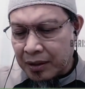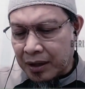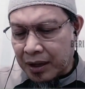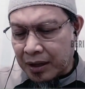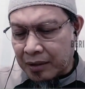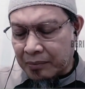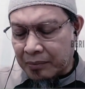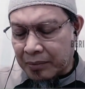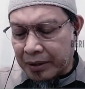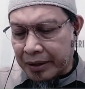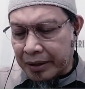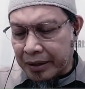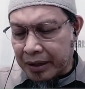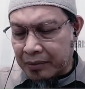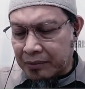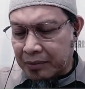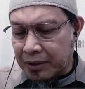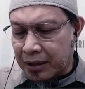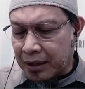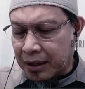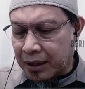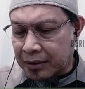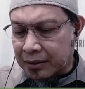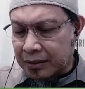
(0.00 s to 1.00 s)
dan mereka
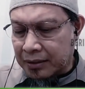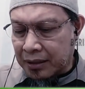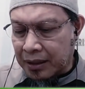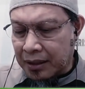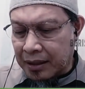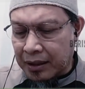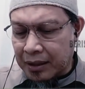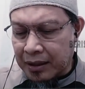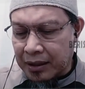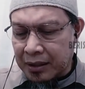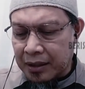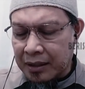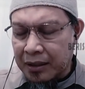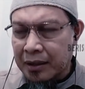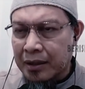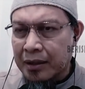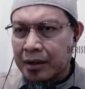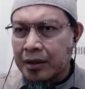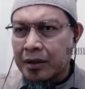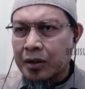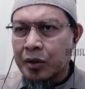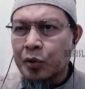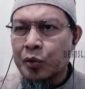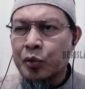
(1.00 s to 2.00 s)
berkata,
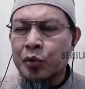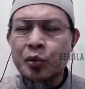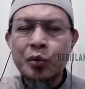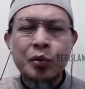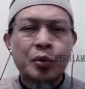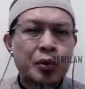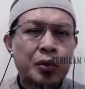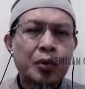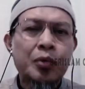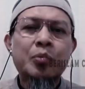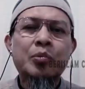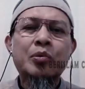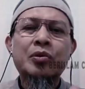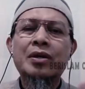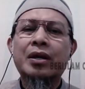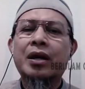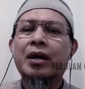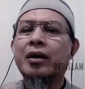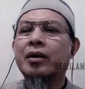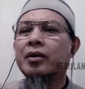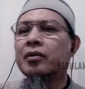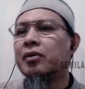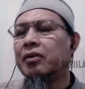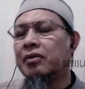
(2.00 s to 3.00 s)

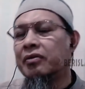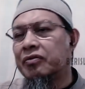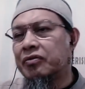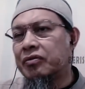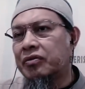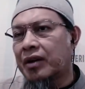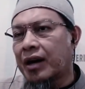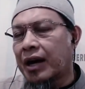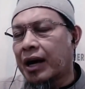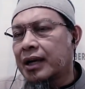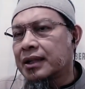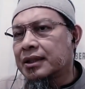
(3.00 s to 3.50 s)
Kulubuna gulf,